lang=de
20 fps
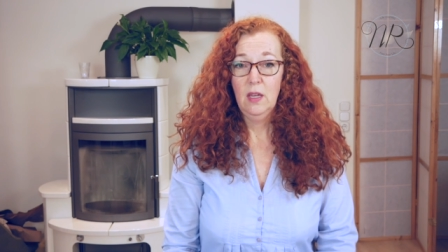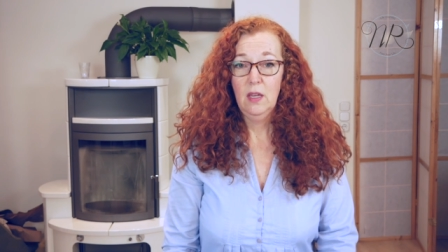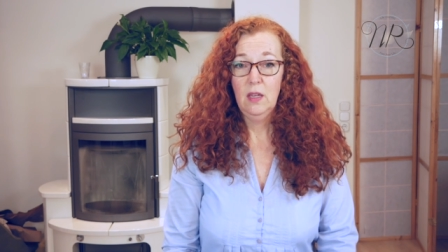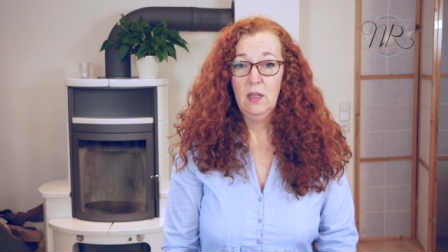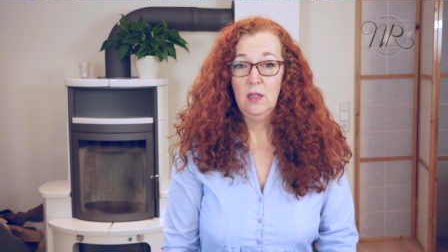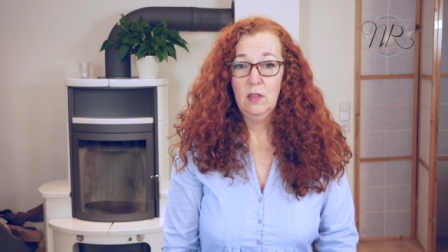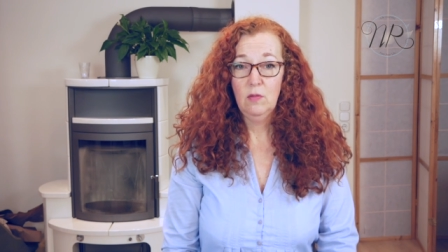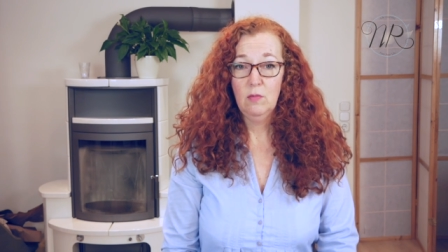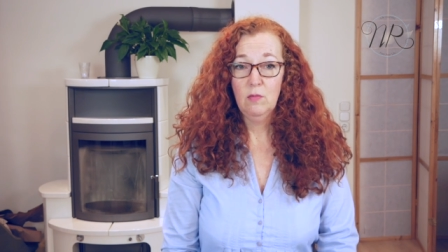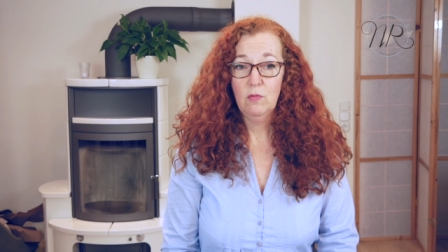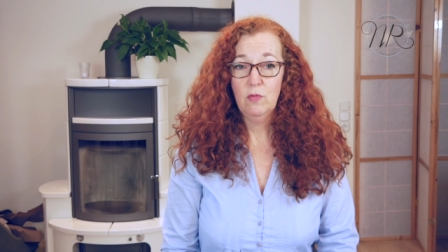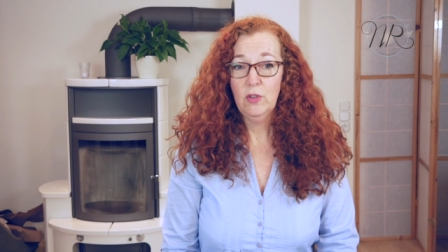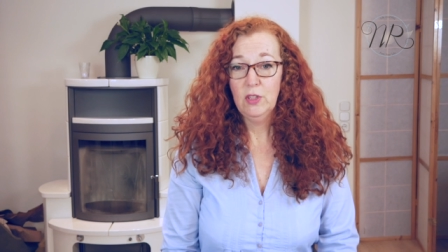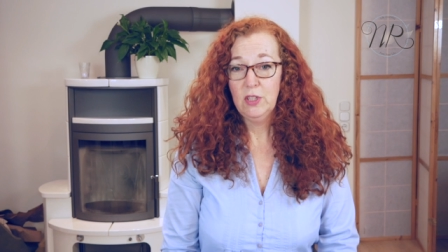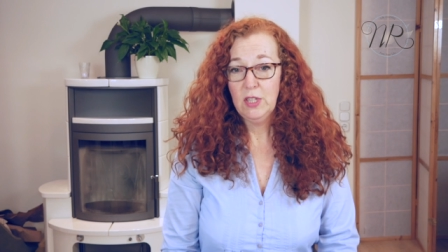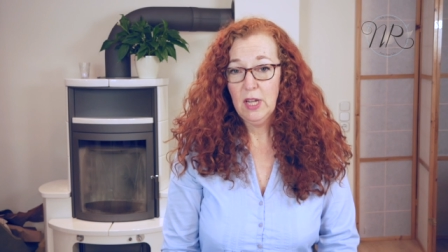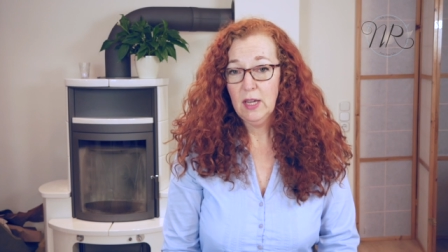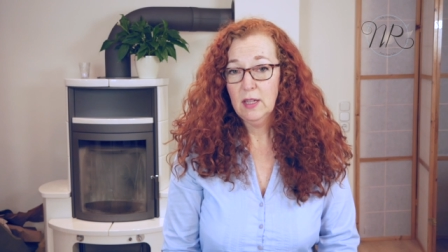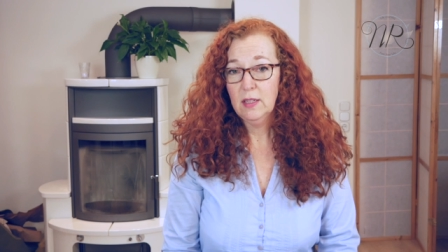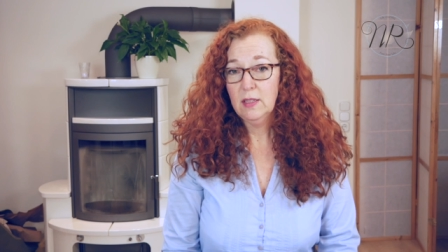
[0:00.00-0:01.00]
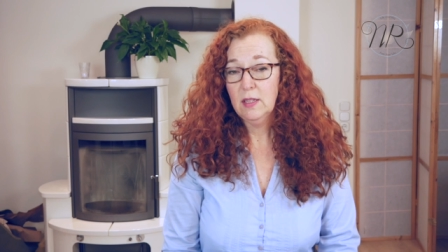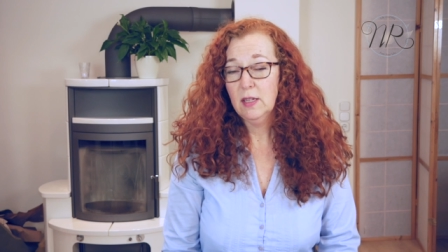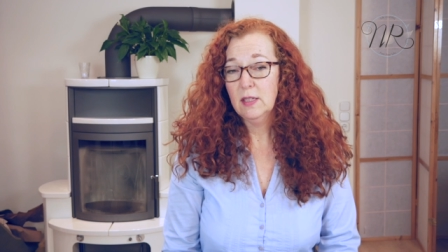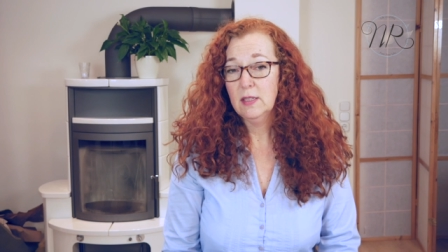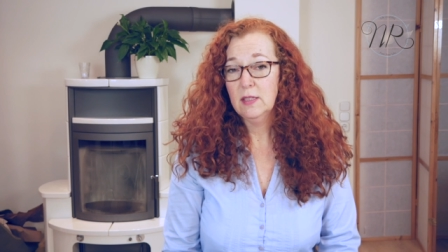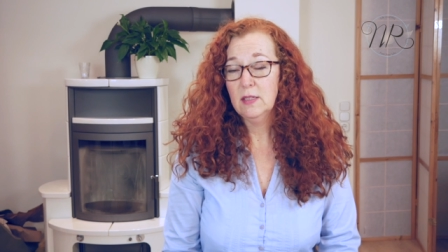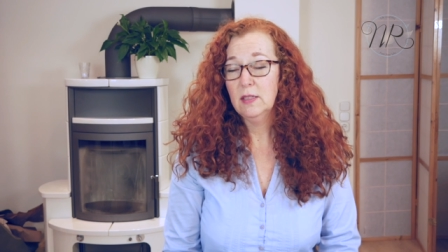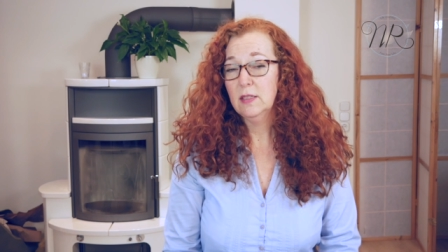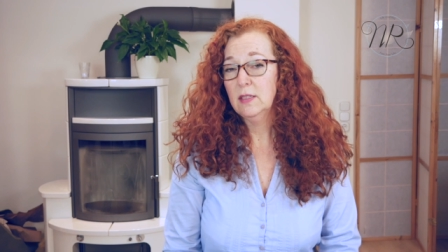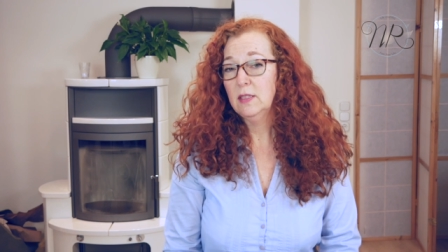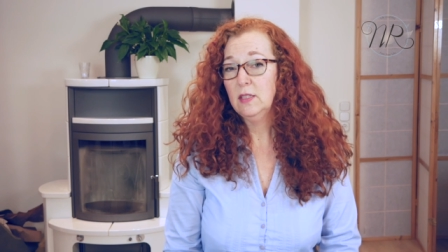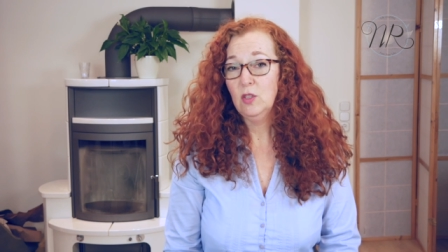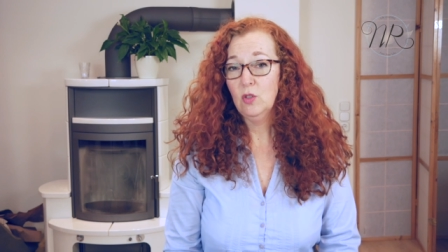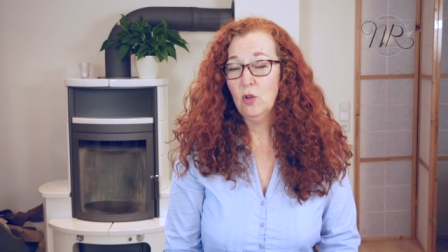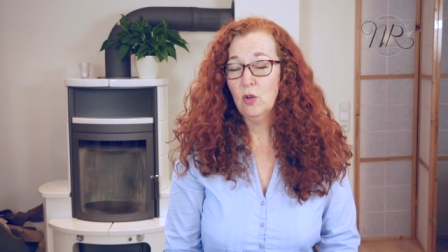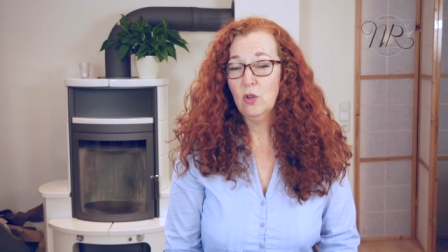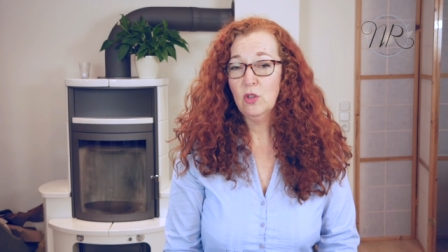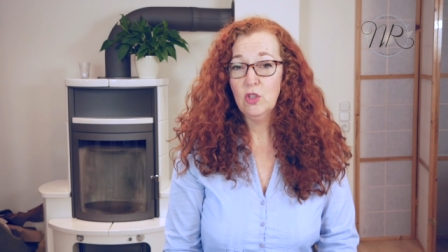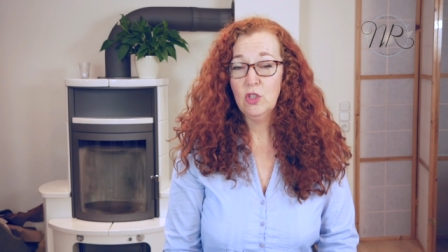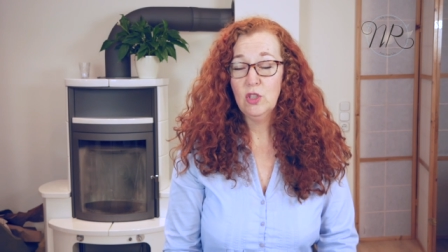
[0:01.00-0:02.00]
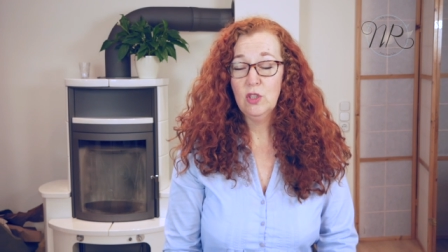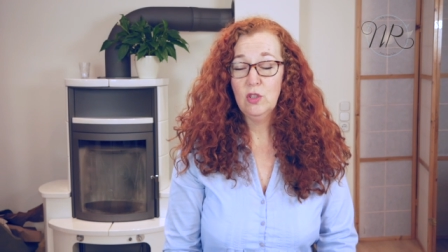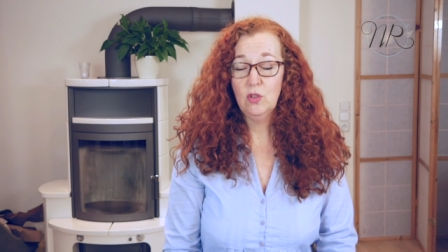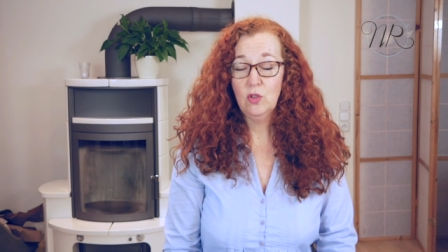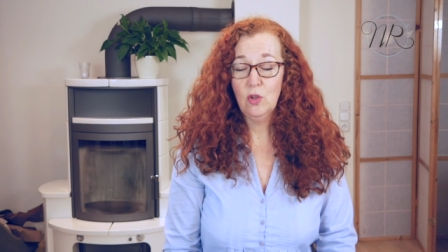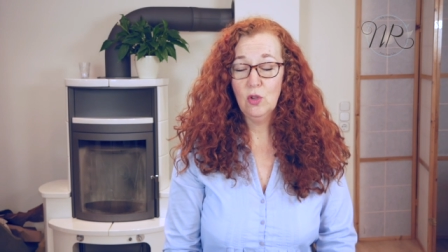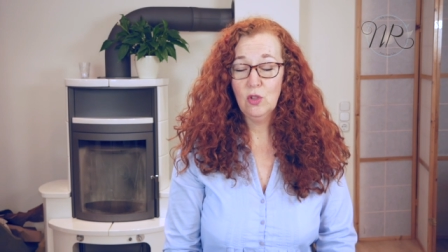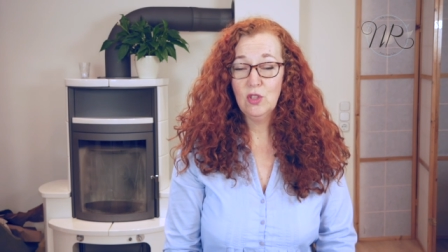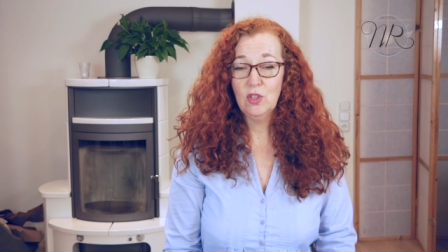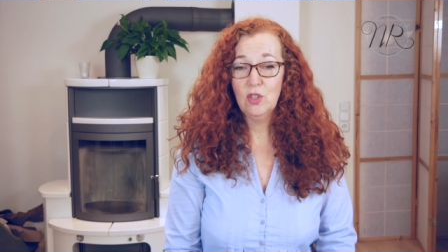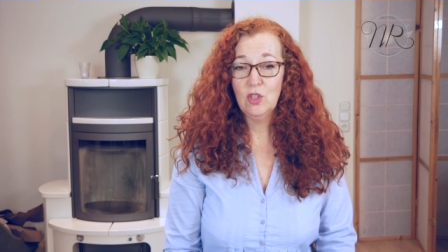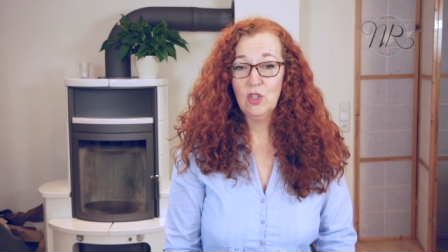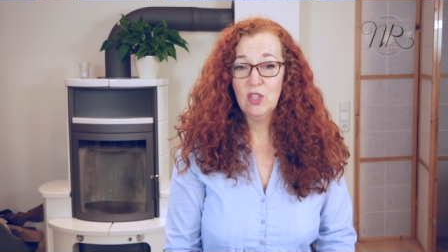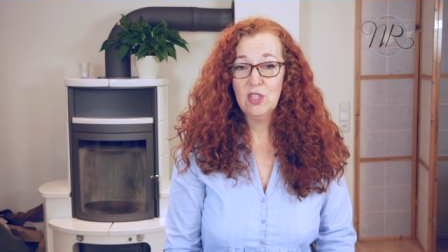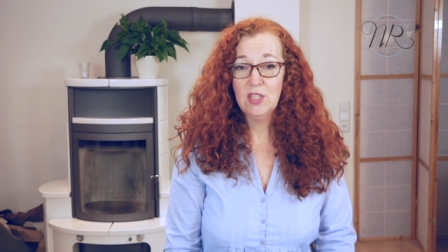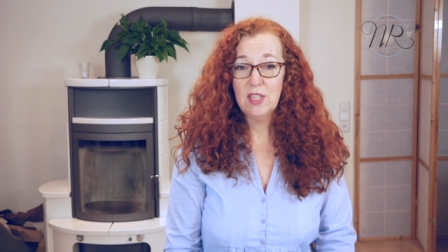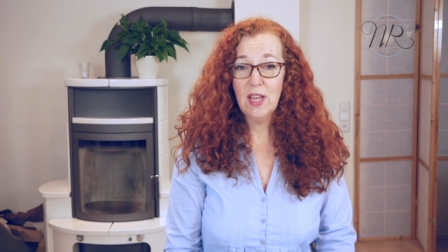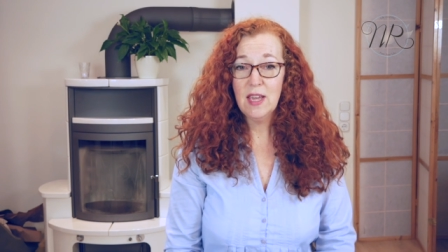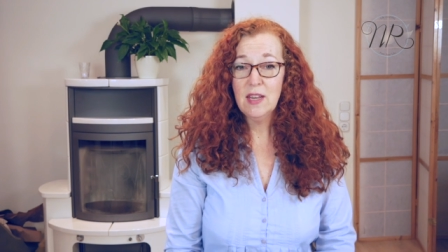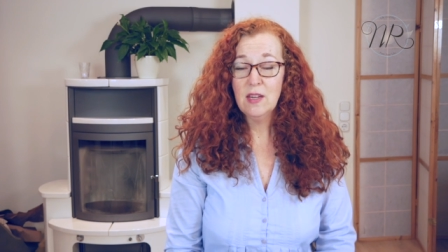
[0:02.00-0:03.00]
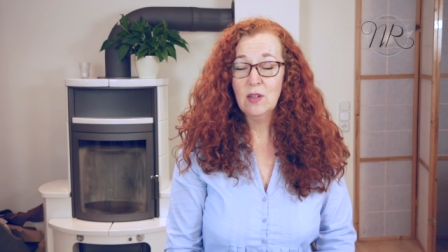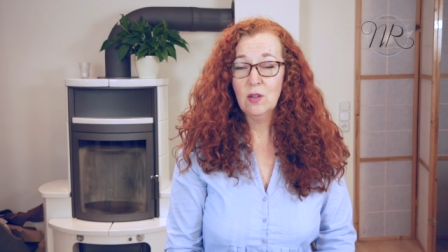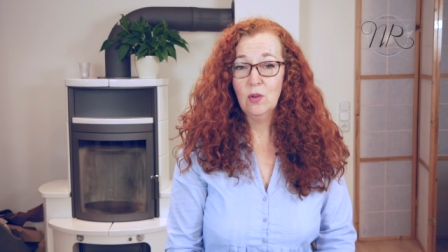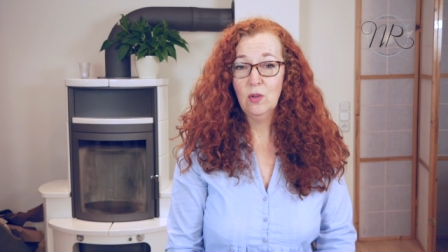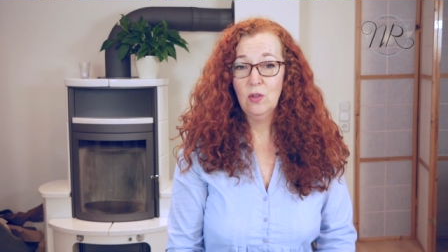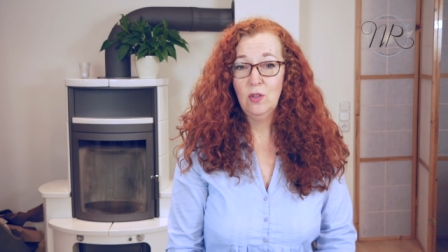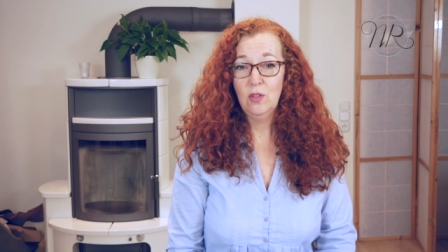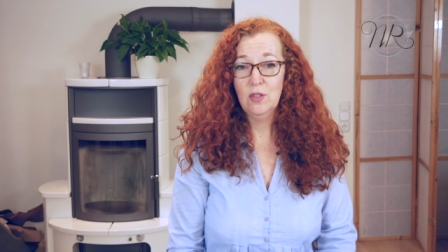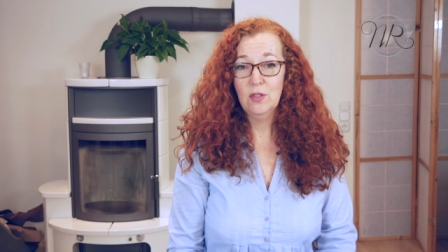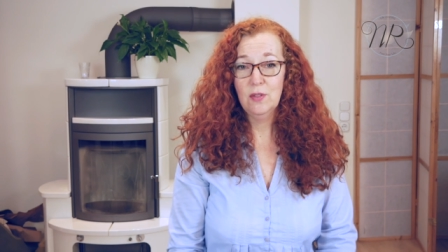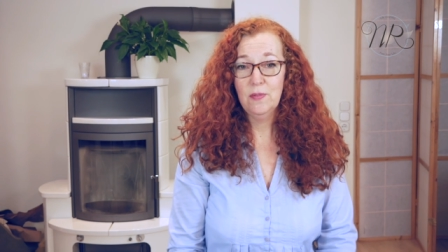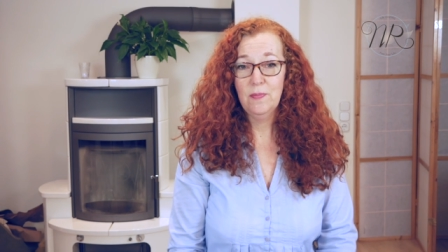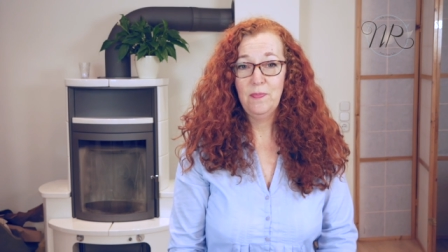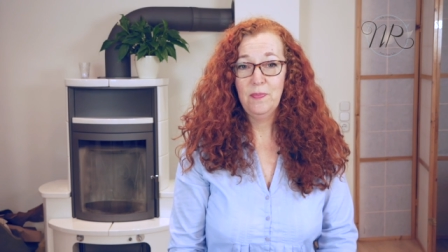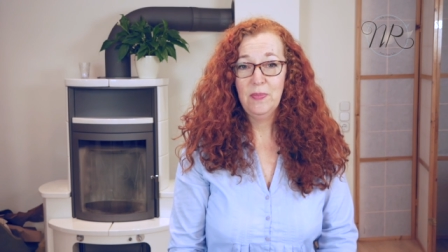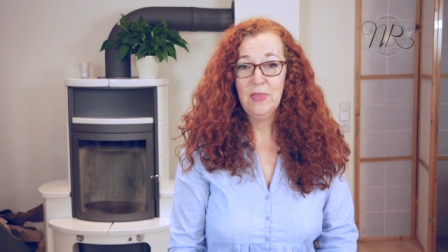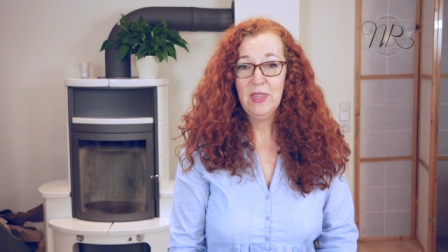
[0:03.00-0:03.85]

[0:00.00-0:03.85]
in Verdacht hast, dass sie toxisch sein könnte,